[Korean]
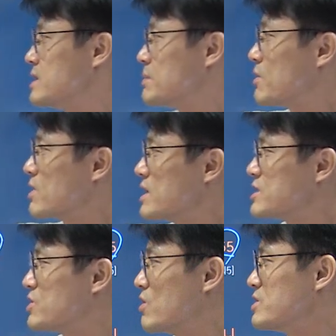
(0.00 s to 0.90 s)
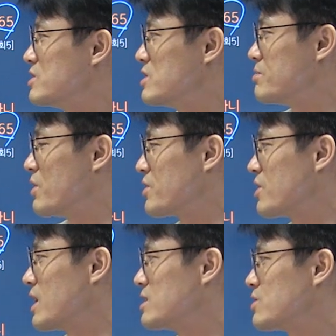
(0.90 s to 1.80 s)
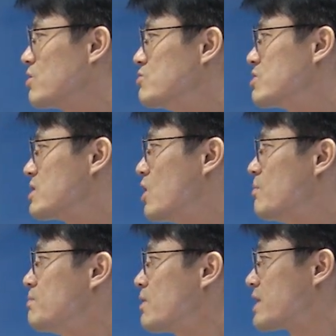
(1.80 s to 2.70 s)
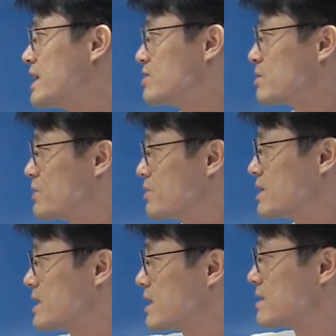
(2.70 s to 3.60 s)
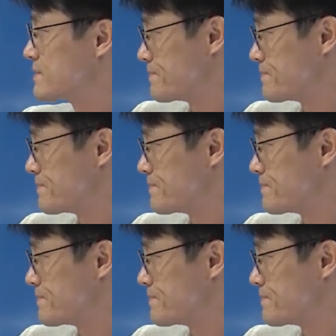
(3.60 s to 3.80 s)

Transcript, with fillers: 자, 법관의 정년을 변경하는 경우 헌법 개정이 필요하냐?